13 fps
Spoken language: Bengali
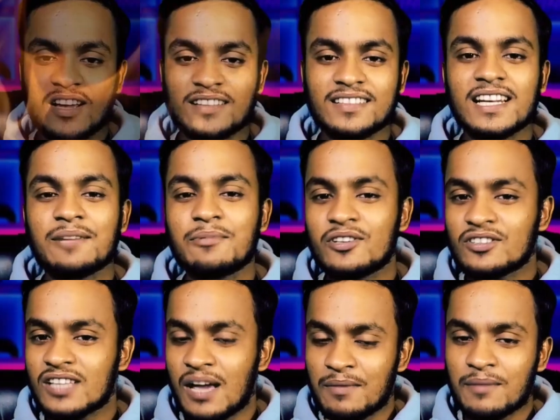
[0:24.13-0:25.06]
তো আজকের এই
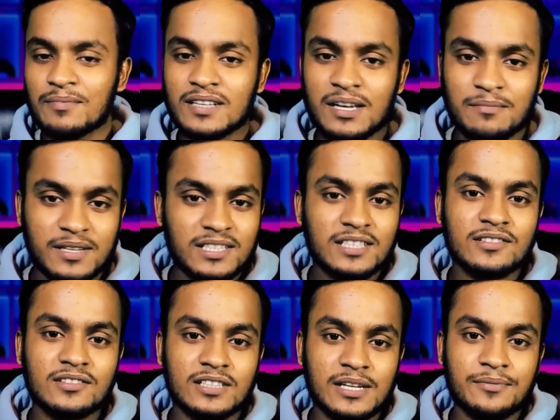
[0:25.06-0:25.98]
ভিডিওতে আমি আপনাকে বেশ
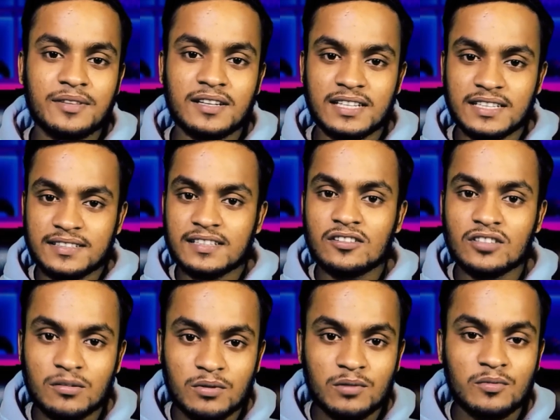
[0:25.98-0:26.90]
কিছু টিপস অ্যান্ড টিক্সের
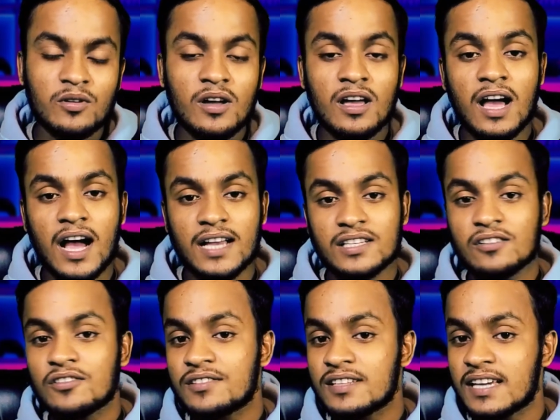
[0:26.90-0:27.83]
কথা বলবো আশা
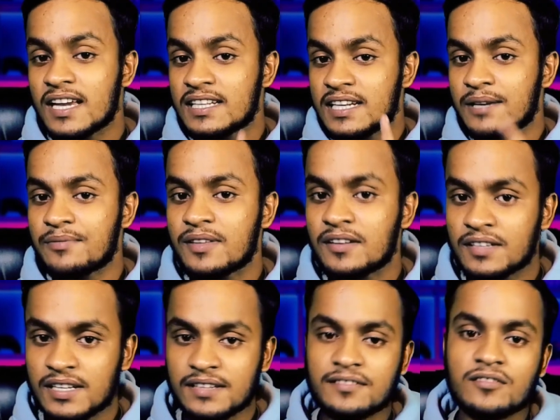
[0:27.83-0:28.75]
করছি এই টিপস অ্যান্ড
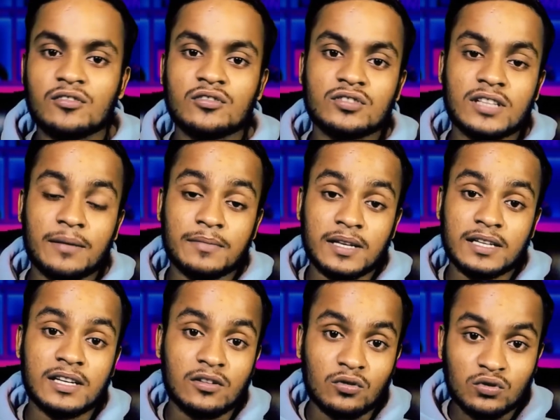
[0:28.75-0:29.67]
টিক্সগুলো যদি আপনি
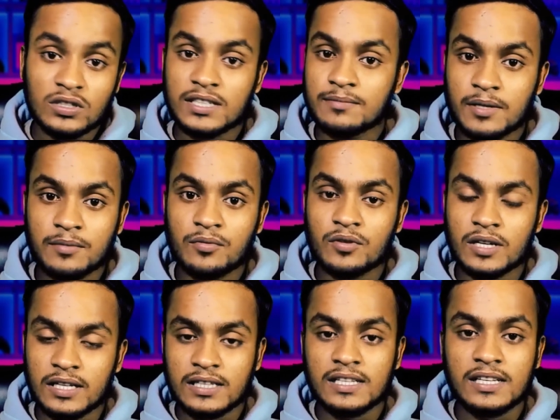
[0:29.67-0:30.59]
একটি নতুন স্মার্টফোন
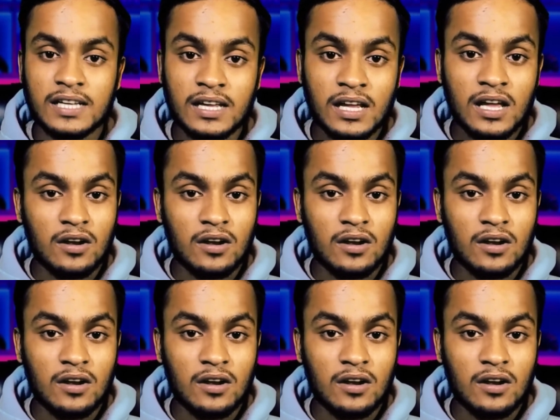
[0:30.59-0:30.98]
কিনতে গিয়ে